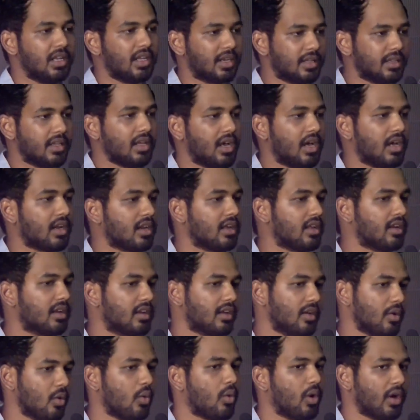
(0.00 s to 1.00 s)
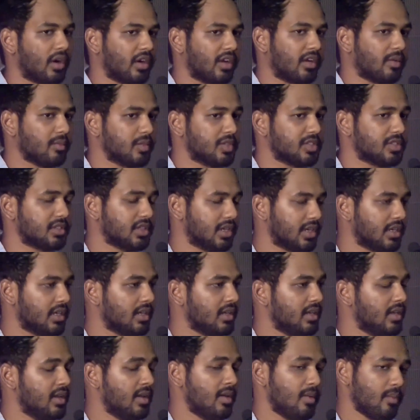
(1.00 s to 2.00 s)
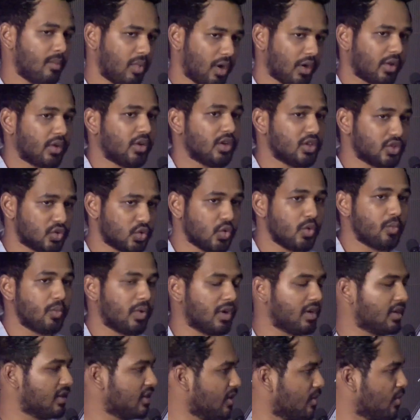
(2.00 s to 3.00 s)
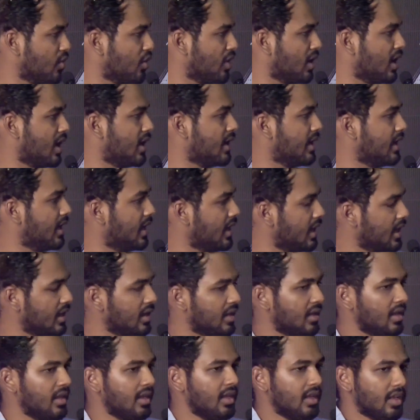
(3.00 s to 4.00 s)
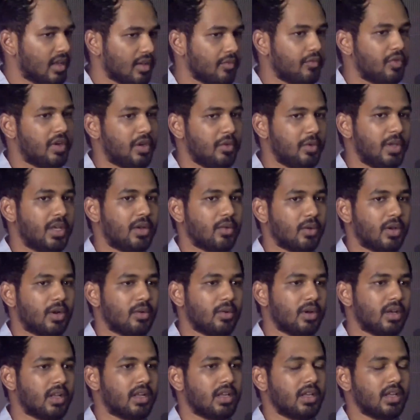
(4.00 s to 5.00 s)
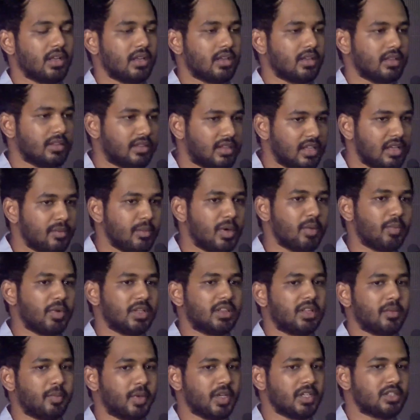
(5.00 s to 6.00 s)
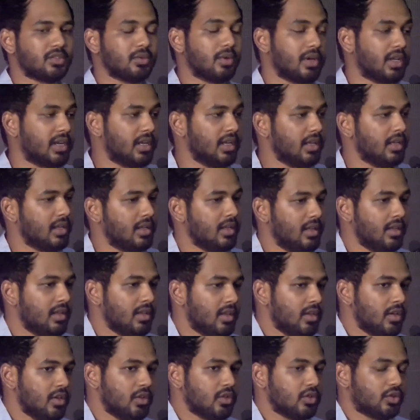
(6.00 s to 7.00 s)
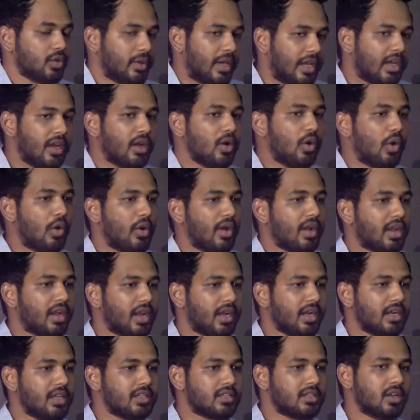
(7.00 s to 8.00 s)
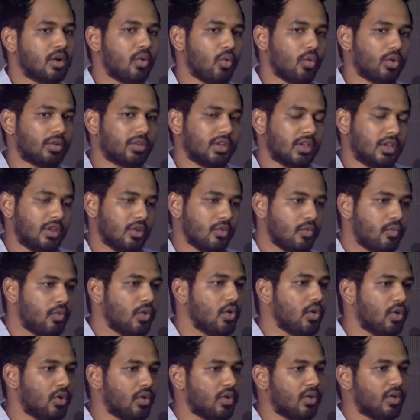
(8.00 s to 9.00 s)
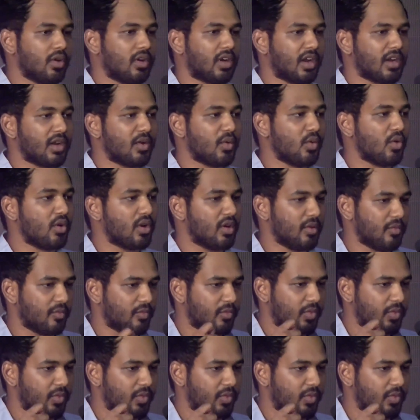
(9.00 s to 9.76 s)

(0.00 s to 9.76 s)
இருந்தே ஆர்ஆர் இருக்கு உட்கார ஆரம்பிச்சிட்டாரு படம்லாம் ஷூட் பண்ணுறதுக்கு முன்னாடியே எவ்ரி வீக் வருவார் தீமை பற்றி பேசுவார் ஸோ எங்களுக்கு என்ன ஆயிடுச்சுன்னா ஒருத்தன் இவ்வளோ கனவோட